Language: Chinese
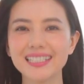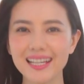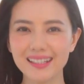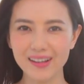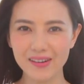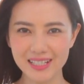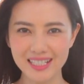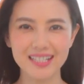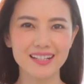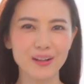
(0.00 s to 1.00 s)
圆圆的微
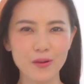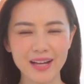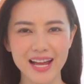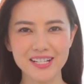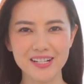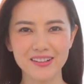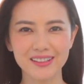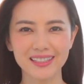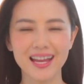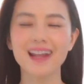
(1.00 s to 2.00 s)
笑最令人心
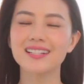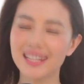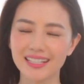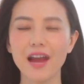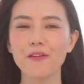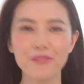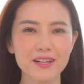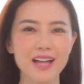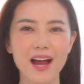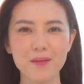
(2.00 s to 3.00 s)
醉，她的笑真
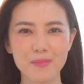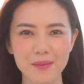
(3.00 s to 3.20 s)
实不